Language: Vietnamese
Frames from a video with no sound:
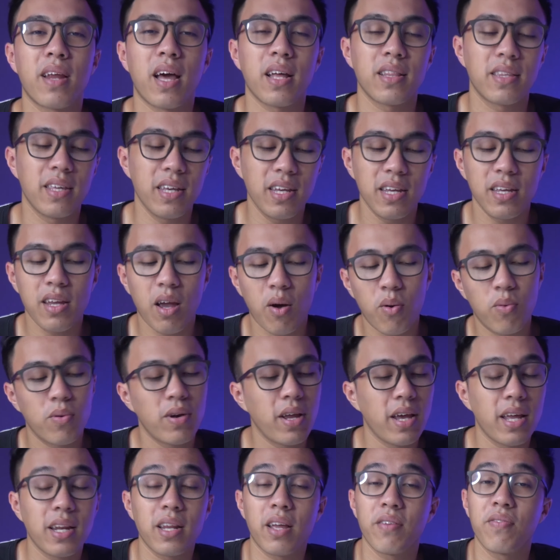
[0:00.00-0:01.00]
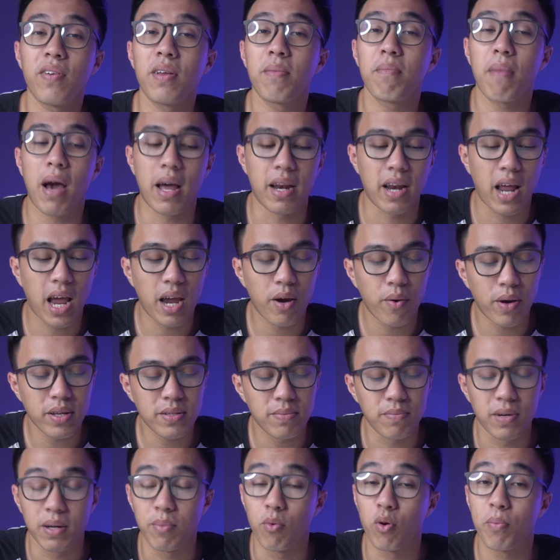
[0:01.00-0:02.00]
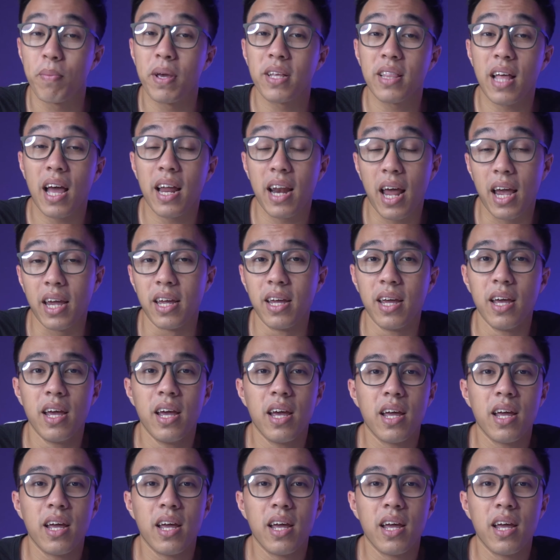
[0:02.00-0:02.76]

đã thi nhau lên cái phiên bản iOS 14 beta này.